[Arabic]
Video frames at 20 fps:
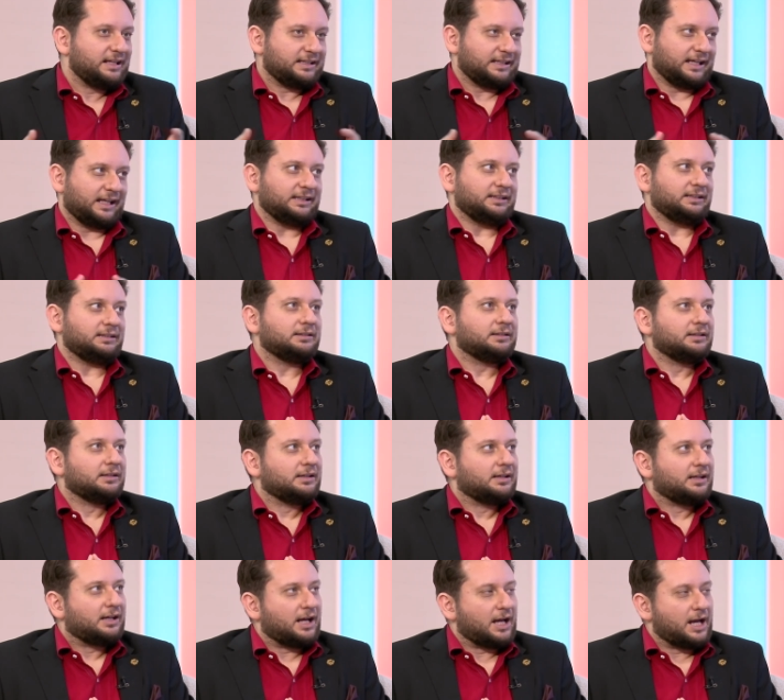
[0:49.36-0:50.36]
يعني
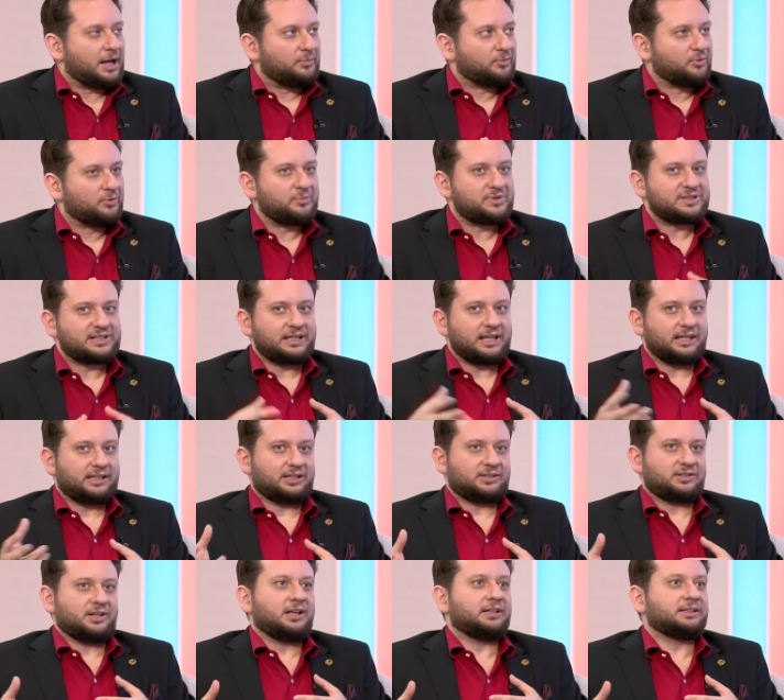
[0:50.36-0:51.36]
آه، مو مثلا
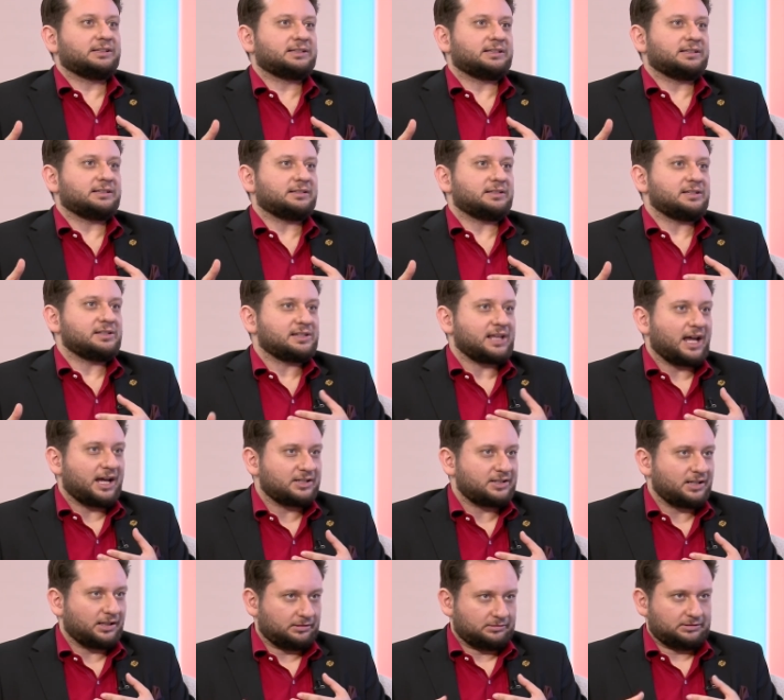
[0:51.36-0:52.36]
اي شخص
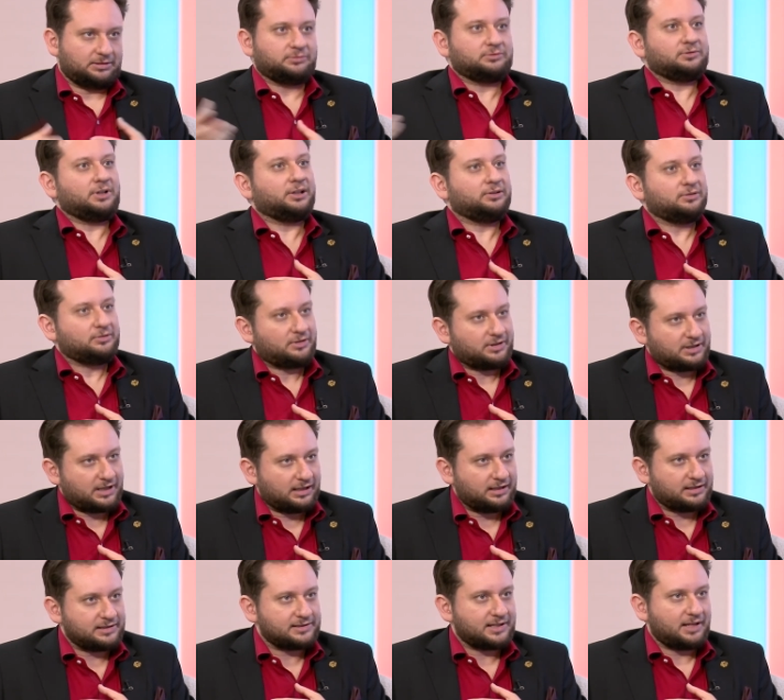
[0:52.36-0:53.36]
زعجك انت بتقول عنه
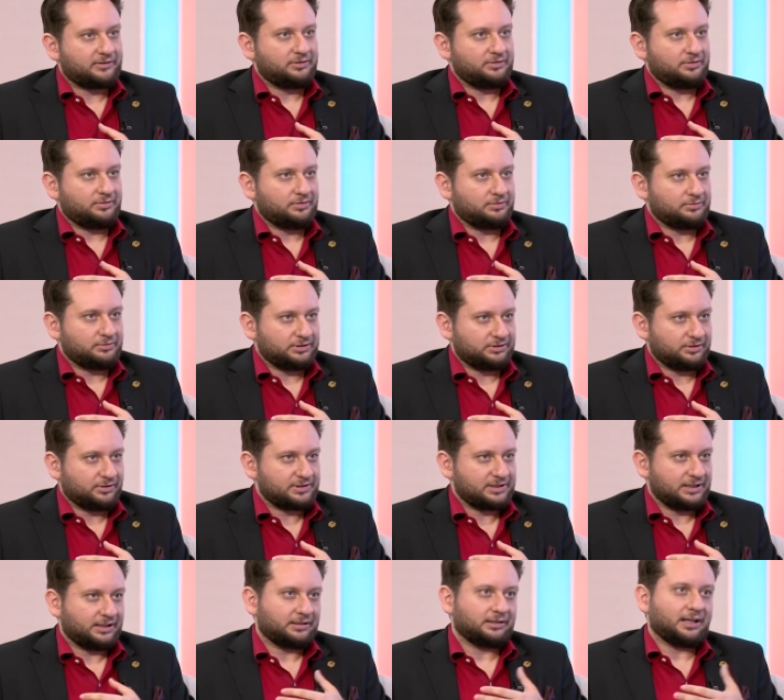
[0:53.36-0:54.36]
خلص صار انه هو
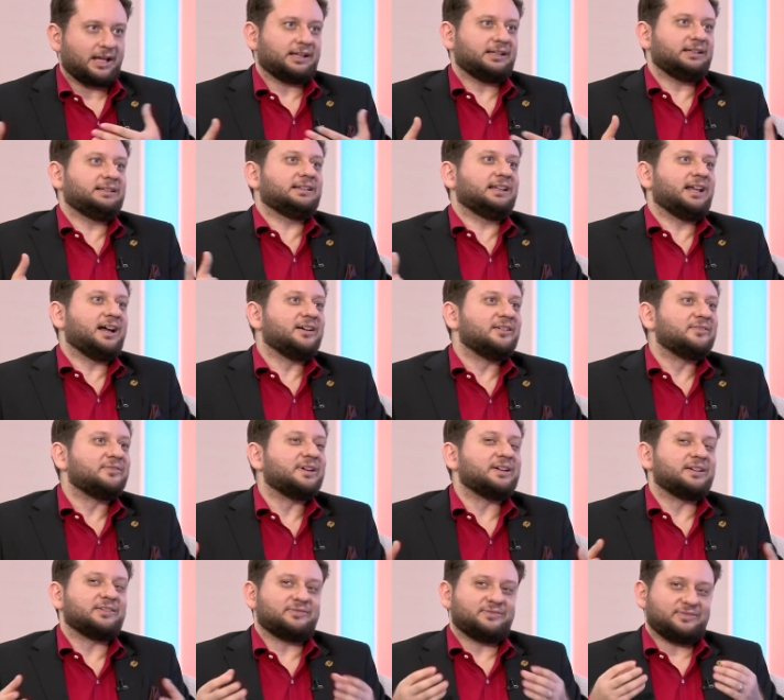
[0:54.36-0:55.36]
توكسيك اكيد لا
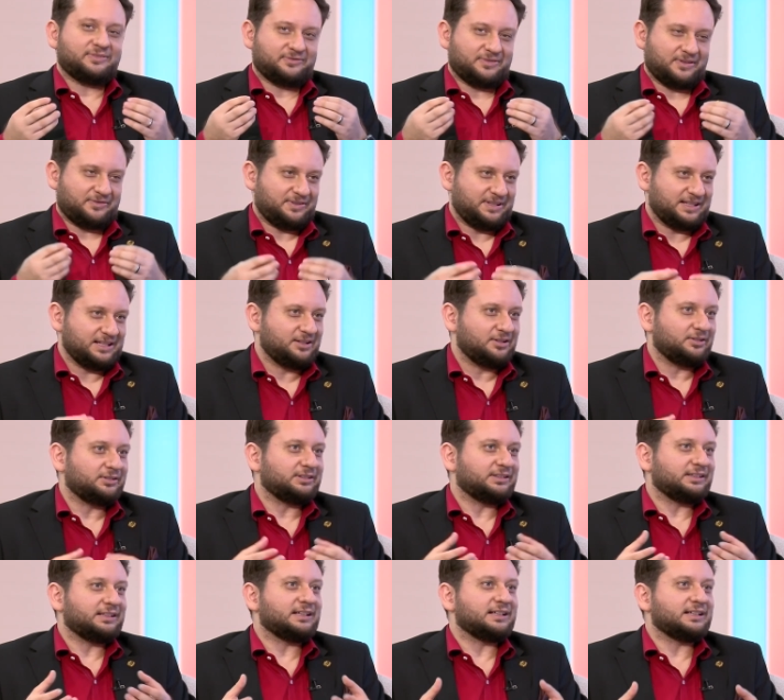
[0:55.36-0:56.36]
ففي
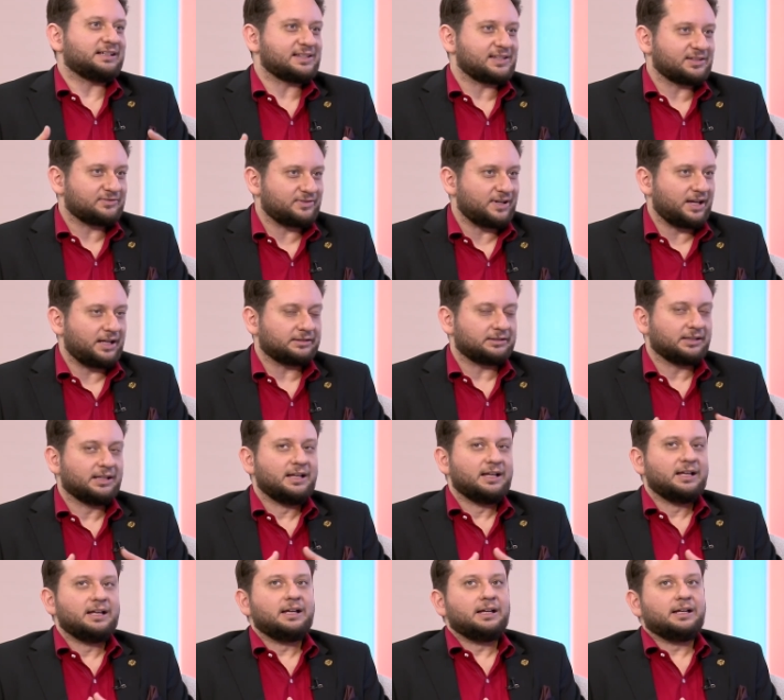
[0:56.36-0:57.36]
لهم آه، صفات
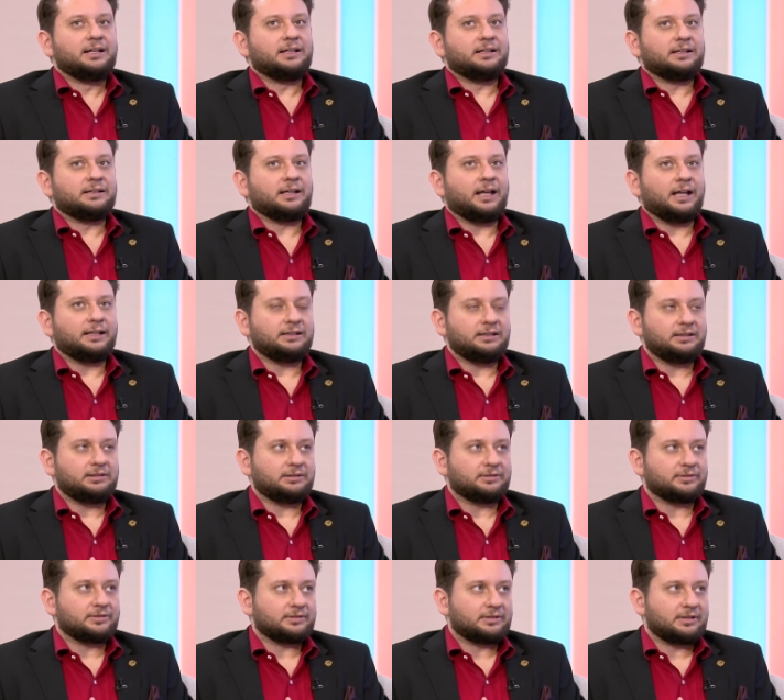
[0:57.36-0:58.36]
نعم
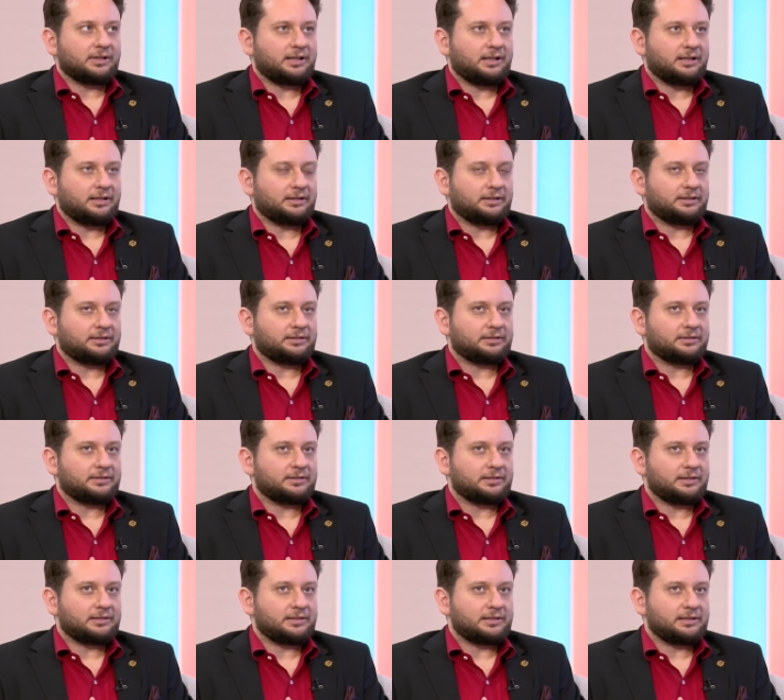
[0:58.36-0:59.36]
يعني
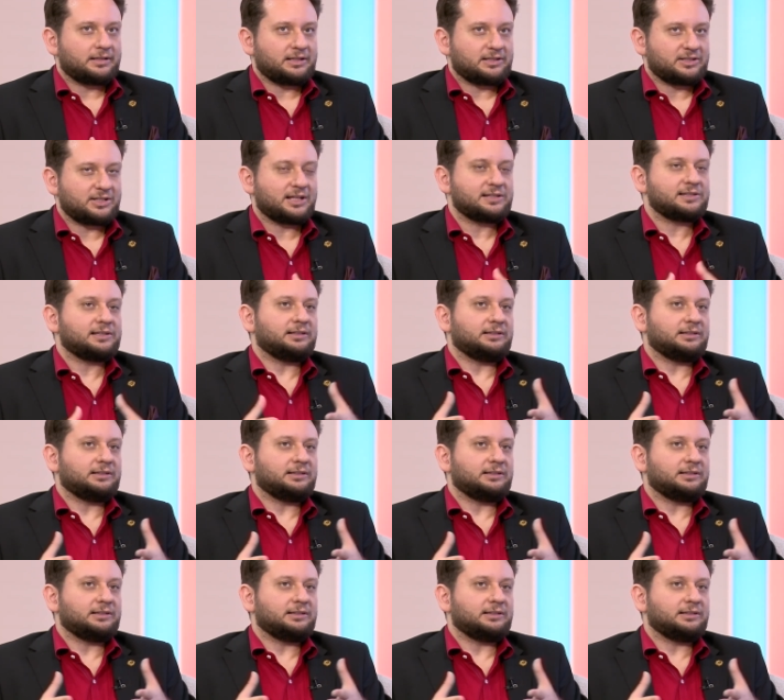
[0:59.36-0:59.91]
آه، الشخص